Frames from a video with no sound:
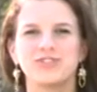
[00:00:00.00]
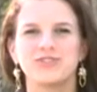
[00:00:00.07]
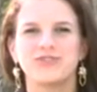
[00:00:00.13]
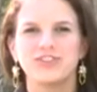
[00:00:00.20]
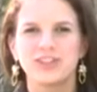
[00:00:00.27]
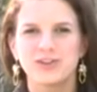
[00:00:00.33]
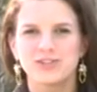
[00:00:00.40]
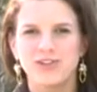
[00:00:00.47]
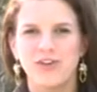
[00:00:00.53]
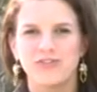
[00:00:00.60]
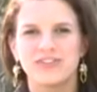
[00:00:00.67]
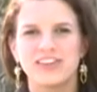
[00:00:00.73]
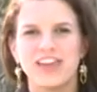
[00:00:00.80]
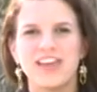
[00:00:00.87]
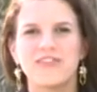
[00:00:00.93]
de
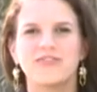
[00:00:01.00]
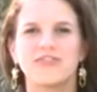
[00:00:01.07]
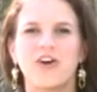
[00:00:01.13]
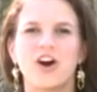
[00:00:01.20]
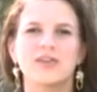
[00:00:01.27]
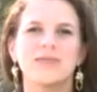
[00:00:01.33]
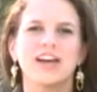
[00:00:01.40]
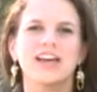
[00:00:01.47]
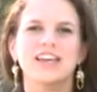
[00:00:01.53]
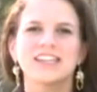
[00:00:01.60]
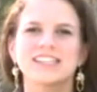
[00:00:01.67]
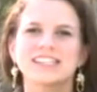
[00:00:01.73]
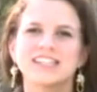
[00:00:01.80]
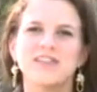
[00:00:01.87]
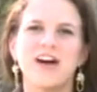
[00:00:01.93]
Filosofia informa
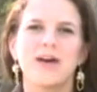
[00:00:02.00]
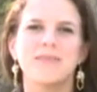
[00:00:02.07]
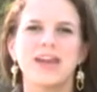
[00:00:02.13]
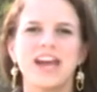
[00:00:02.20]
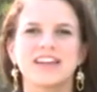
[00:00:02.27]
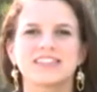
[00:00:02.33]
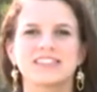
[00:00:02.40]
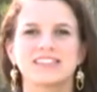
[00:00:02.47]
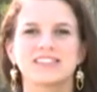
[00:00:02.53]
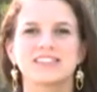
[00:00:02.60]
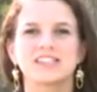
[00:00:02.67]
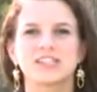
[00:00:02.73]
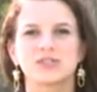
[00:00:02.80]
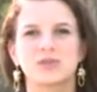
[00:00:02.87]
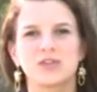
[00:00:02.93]
que estão abertas
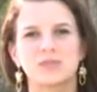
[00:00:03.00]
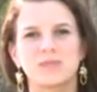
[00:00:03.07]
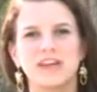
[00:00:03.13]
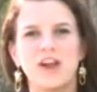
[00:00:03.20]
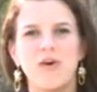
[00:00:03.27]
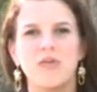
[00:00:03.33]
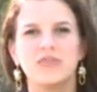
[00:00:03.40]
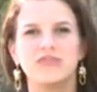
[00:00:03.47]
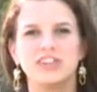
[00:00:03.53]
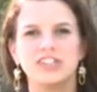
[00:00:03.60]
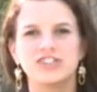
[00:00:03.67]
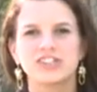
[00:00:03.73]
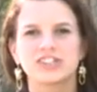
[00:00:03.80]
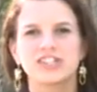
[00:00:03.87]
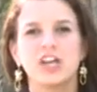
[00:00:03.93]
inscrições para
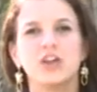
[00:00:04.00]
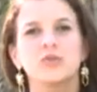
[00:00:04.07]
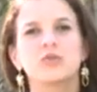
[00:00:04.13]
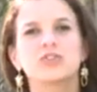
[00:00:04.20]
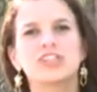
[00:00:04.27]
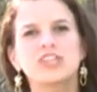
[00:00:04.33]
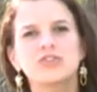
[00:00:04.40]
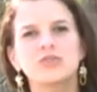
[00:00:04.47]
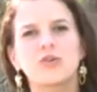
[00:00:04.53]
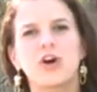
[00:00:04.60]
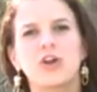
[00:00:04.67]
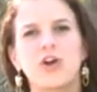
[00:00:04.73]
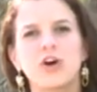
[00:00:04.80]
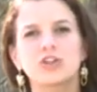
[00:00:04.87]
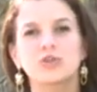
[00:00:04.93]
ouvintes no 5
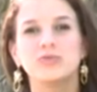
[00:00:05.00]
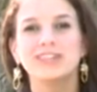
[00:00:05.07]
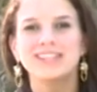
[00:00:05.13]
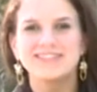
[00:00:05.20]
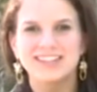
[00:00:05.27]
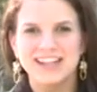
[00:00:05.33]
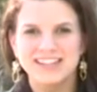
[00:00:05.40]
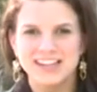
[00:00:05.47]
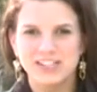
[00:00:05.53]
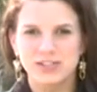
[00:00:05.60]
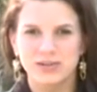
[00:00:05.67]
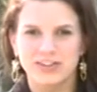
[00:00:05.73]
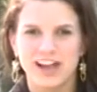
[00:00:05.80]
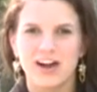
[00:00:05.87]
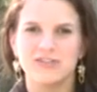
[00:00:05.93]
Colóquio
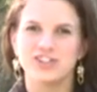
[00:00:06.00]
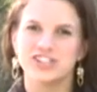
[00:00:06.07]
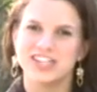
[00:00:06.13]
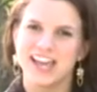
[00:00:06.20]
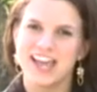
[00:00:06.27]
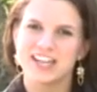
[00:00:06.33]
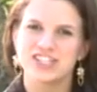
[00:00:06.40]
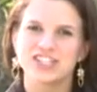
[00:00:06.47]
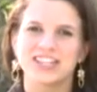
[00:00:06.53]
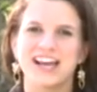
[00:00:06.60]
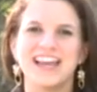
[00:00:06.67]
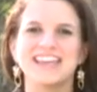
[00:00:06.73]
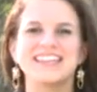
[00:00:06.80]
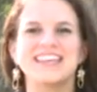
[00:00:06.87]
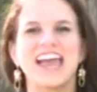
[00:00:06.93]
Internacional de
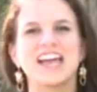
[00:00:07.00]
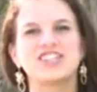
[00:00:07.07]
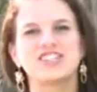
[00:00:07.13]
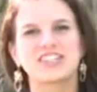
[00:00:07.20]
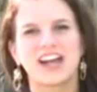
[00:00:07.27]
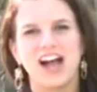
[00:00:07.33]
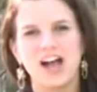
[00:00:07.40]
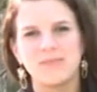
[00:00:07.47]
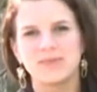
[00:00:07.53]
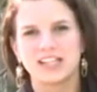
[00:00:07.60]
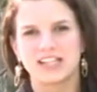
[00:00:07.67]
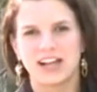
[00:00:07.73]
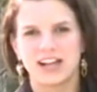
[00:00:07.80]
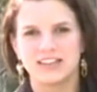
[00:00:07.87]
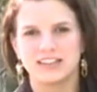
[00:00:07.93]
Ética e Ética
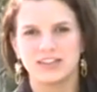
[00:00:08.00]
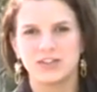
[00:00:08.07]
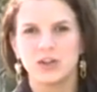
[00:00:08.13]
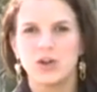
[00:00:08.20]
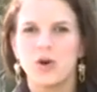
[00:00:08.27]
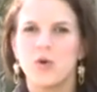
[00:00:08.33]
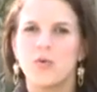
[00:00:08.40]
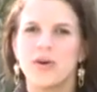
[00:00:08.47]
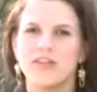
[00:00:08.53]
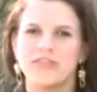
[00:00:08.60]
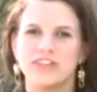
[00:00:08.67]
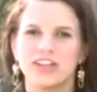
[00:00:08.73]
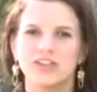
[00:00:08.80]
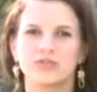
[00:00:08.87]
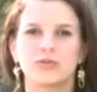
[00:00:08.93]
Aplicada. O
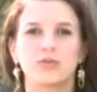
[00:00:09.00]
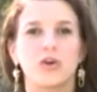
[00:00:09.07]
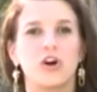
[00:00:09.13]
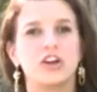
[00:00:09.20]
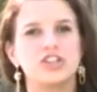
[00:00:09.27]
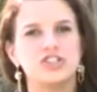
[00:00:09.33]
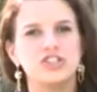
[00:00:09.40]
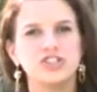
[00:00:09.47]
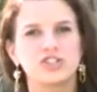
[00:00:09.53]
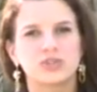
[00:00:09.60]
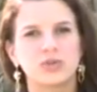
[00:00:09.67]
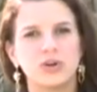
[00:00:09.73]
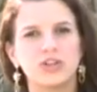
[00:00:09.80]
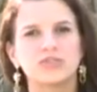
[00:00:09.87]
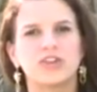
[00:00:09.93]
evento ocorre de
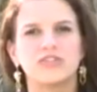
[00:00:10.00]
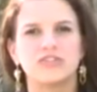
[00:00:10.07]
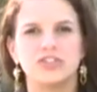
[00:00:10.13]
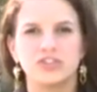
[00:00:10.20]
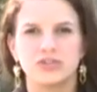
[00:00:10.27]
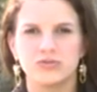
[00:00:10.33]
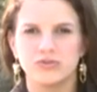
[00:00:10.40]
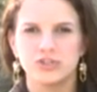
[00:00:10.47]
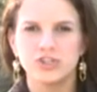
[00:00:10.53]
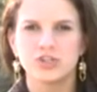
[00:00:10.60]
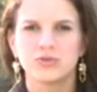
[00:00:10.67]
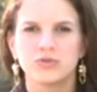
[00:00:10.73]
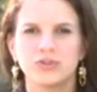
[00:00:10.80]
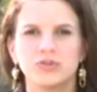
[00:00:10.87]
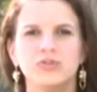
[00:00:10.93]
18 a 21 de
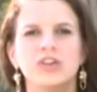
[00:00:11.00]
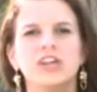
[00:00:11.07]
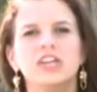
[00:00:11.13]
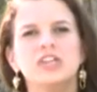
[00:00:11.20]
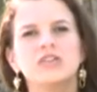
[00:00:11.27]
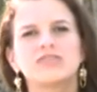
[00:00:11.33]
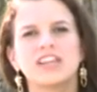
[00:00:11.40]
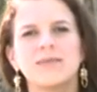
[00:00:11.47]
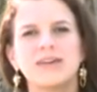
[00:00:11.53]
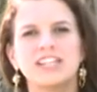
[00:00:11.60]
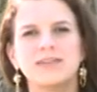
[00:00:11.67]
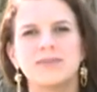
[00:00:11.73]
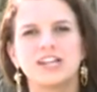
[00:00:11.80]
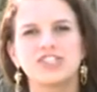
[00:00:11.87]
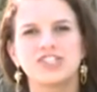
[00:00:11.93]
junho e o tema
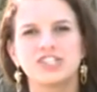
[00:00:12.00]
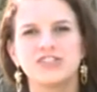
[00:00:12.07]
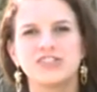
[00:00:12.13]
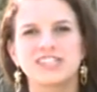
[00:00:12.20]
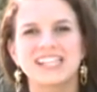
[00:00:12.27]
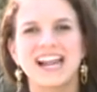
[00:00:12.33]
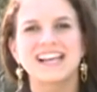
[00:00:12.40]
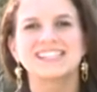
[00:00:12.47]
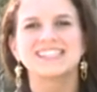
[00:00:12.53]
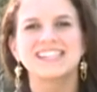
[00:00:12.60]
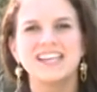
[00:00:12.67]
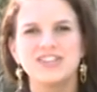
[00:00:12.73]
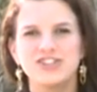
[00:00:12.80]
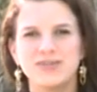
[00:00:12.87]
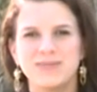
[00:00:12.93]
debatido será
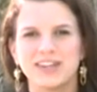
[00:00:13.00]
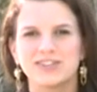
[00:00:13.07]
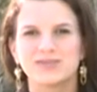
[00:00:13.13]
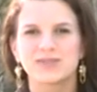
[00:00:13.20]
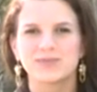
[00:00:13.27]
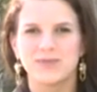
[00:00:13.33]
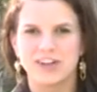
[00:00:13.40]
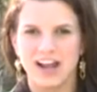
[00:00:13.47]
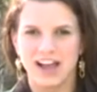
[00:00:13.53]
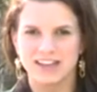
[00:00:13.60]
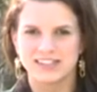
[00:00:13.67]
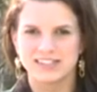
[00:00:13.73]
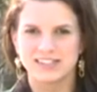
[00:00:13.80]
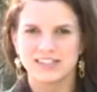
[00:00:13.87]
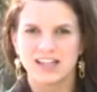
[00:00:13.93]
Sentimentos
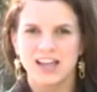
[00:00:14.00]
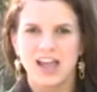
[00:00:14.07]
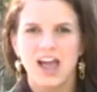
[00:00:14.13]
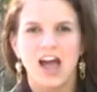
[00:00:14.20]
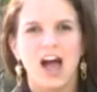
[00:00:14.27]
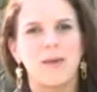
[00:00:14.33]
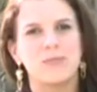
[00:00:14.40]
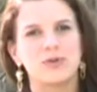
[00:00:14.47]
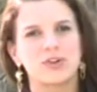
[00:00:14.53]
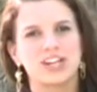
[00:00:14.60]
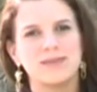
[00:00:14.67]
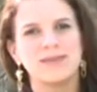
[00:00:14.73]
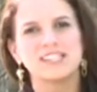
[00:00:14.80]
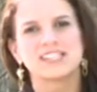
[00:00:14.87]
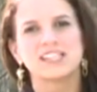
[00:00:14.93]
Morais. A
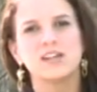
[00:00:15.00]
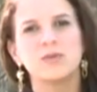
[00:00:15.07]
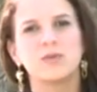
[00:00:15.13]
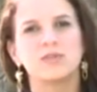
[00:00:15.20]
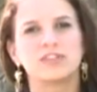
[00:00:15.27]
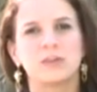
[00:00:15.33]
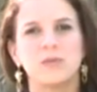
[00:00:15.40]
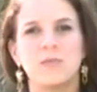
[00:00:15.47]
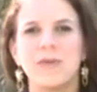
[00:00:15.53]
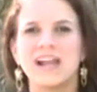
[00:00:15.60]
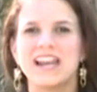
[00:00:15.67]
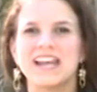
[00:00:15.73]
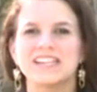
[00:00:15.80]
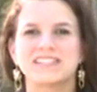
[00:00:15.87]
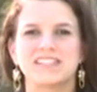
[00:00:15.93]
programação conta com
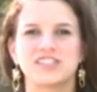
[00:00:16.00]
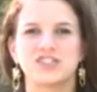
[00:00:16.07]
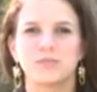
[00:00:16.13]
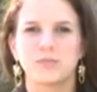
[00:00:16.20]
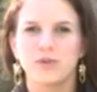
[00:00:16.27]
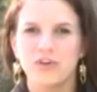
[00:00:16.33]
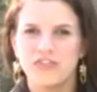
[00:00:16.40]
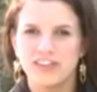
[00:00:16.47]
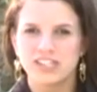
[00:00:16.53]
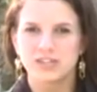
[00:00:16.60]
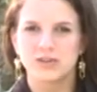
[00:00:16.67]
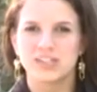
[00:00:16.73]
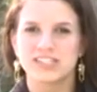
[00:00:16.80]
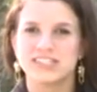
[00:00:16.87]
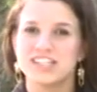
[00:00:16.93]
palestras de
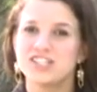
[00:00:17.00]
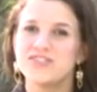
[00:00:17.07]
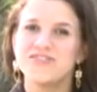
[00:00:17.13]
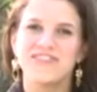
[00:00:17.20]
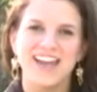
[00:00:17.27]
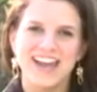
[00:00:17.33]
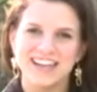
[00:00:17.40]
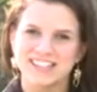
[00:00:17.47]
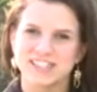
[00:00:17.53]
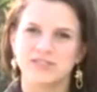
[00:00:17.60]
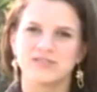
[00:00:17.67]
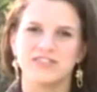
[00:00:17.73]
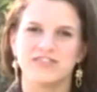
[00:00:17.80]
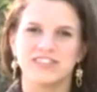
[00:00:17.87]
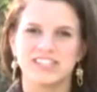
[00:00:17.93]
professores de
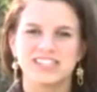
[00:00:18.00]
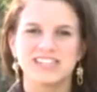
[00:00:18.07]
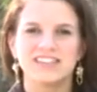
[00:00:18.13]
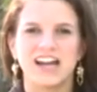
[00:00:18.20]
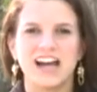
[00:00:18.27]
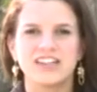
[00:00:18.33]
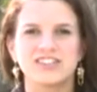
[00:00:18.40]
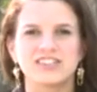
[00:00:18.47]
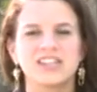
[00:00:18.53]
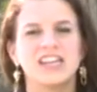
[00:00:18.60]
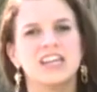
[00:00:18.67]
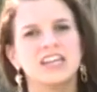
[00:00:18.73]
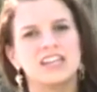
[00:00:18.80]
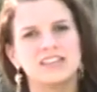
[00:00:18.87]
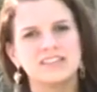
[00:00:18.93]
diversas universidades
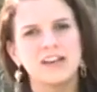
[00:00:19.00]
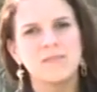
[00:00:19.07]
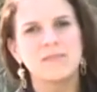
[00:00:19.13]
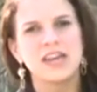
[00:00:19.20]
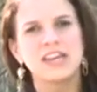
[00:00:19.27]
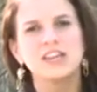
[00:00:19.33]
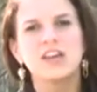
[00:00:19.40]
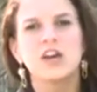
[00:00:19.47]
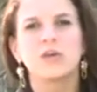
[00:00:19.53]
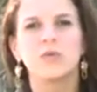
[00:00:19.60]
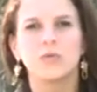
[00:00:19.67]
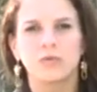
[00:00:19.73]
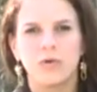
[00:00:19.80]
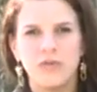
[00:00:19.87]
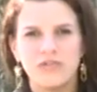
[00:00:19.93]
e também
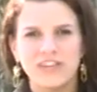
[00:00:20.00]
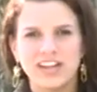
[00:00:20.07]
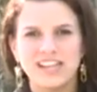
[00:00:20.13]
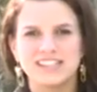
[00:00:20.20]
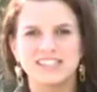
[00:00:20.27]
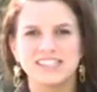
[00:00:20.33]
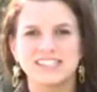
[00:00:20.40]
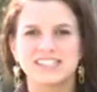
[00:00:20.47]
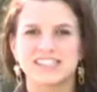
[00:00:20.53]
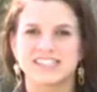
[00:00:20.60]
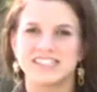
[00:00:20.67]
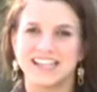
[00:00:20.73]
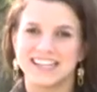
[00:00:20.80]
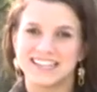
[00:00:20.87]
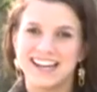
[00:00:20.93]
com conferencistas
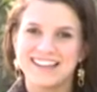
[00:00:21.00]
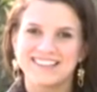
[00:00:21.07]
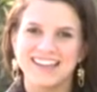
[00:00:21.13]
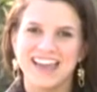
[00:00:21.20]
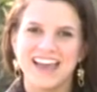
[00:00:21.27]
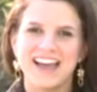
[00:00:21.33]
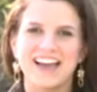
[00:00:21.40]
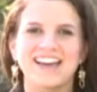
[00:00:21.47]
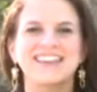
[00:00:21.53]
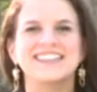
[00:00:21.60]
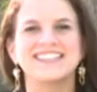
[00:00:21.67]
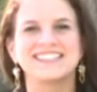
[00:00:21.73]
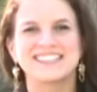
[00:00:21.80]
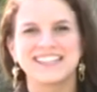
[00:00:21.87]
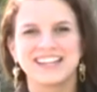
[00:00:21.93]
da Inglaterra
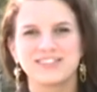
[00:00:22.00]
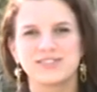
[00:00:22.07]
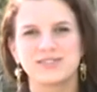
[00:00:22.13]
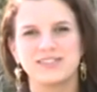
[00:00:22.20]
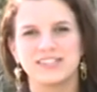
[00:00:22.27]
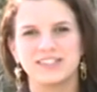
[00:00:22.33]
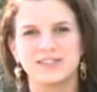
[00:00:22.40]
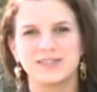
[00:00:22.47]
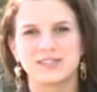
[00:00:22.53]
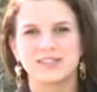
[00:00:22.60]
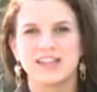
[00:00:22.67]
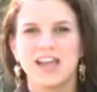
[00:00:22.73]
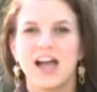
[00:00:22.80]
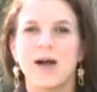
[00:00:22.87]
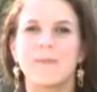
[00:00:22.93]
e Estados Unidos.
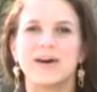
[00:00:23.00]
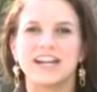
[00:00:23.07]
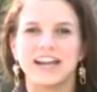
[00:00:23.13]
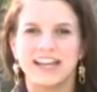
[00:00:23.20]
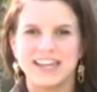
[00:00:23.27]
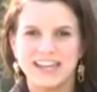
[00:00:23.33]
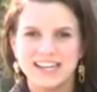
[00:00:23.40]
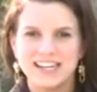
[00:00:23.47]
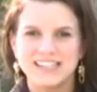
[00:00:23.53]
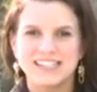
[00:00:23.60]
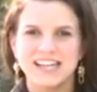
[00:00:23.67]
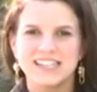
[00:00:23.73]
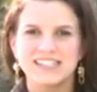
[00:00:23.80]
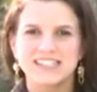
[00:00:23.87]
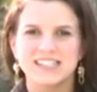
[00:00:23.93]
Para
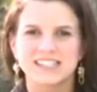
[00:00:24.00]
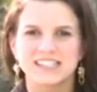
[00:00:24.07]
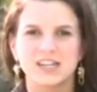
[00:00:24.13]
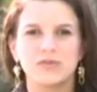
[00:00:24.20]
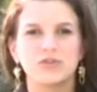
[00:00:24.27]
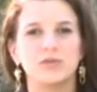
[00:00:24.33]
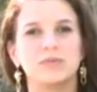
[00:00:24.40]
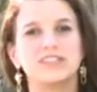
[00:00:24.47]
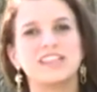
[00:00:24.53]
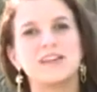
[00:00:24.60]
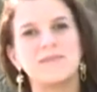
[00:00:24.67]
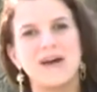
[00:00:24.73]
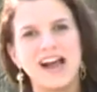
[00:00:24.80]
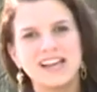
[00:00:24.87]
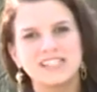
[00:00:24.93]
realizar inscrição e
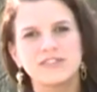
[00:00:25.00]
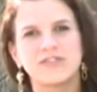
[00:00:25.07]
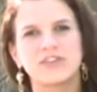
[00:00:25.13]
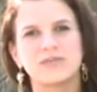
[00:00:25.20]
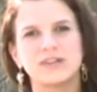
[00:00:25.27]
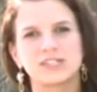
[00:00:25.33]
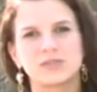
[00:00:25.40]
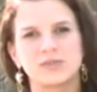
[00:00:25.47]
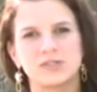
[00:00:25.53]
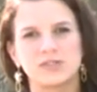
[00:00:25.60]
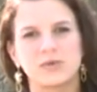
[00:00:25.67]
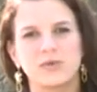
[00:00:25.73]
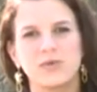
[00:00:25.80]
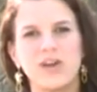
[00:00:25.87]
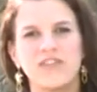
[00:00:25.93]
obter mais informações
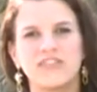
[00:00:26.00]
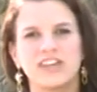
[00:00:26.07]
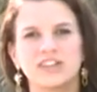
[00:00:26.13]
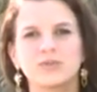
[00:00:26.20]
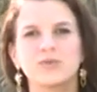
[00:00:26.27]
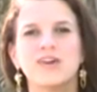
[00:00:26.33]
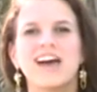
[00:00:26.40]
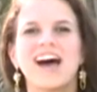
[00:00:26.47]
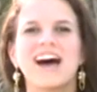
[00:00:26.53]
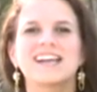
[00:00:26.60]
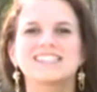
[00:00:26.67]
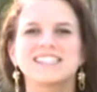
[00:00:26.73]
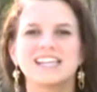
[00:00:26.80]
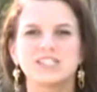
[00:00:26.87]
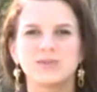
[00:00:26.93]
sobre o evento,
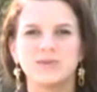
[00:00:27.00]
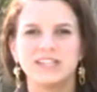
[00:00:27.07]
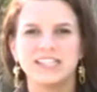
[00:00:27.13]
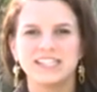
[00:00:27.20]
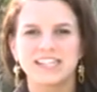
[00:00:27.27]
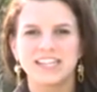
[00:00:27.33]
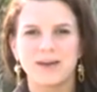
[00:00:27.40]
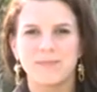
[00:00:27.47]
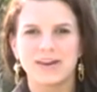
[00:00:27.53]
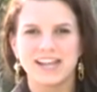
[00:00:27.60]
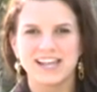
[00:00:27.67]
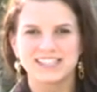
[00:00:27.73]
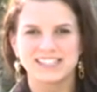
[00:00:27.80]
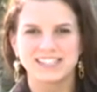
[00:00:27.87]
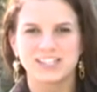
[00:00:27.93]
acesse o link que
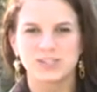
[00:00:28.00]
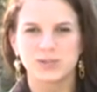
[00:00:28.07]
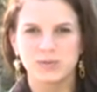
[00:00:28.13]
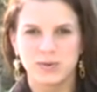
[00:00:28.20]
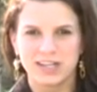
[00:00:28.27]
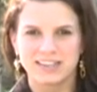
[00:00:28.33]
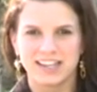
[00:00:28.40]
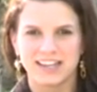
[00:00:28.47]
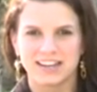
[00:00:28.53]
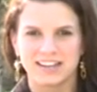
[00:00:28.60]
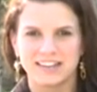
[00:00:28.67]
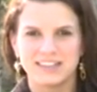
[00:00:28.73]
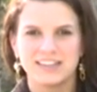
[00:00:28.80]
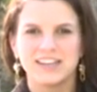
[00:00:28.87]
aparece na sua tela.